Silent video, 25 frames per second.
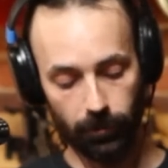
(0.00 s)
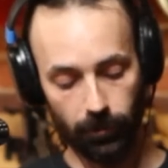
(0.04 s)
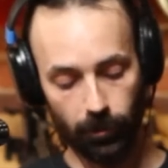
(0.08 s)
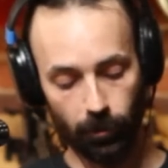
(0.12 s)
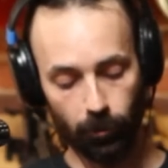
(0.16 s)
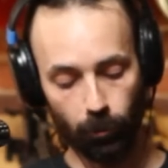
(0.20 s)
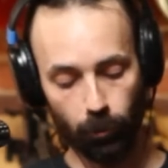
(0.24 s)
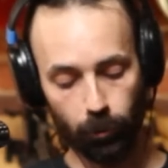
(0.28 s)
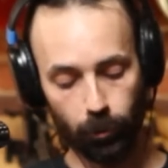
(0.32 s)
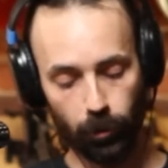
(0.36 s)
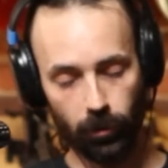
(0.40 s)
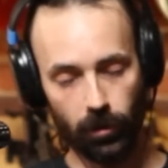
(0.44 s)

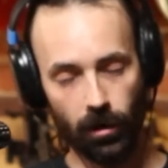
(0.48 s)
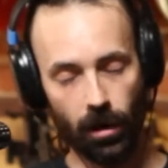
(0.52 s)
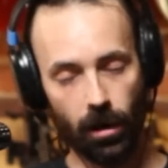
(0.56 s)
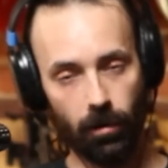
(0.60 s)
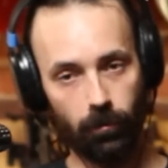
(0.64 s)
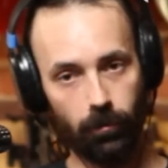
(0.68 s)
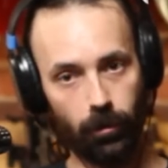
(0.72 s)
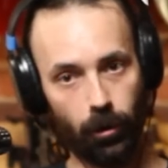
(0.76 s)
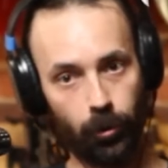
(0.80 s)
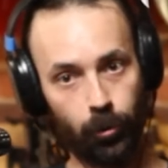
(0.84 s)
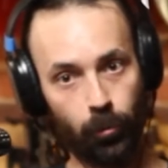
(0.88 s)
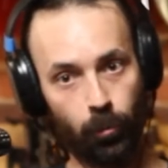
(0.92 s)
Не то, что я
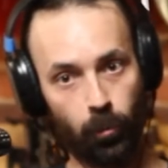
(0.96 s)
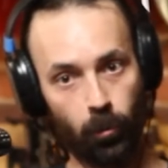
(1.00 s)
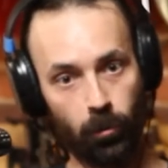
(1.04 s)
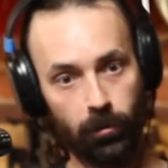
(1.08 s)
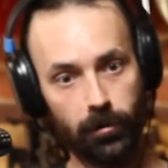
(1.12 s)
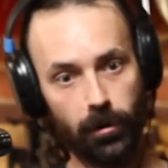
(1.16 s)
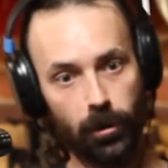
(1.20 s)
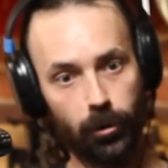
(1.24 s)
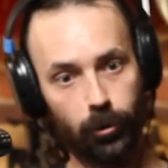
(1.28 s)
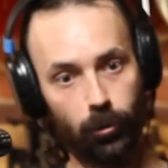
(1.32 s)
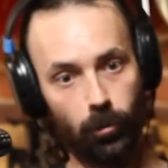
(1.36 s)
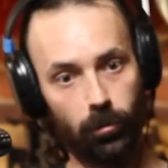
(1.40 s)
его хочу
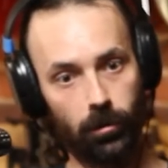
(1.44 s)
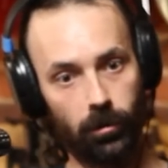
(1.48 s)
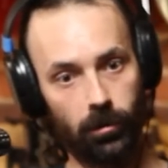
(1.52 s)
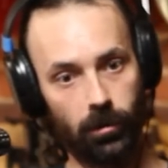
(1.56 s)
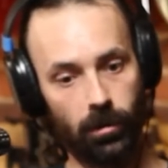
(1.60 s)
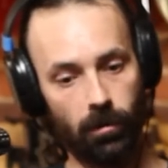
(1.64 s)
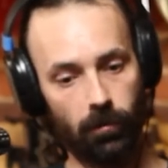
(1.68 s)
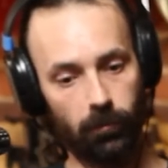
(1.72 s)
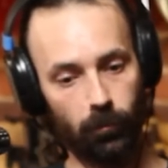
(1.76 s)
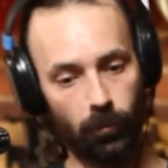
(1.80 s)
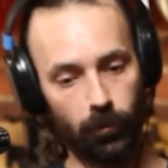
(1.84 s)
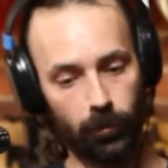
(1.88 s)
поругать, что это
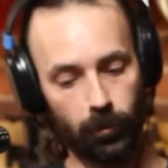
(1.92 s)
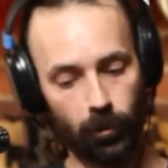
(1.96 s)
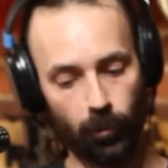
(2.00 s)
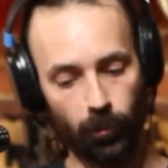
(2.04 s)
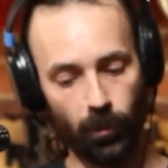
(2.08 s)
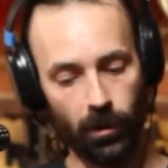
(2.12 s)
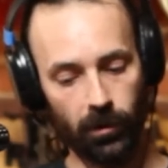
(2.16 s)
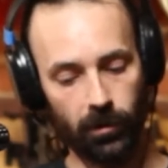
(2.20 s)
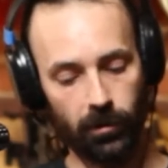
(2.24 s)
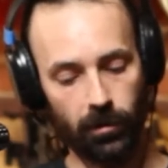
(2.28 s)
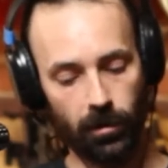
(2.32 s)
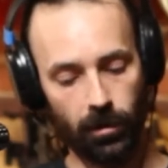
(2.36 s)
говно
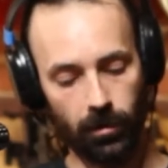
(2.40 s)
инструмент,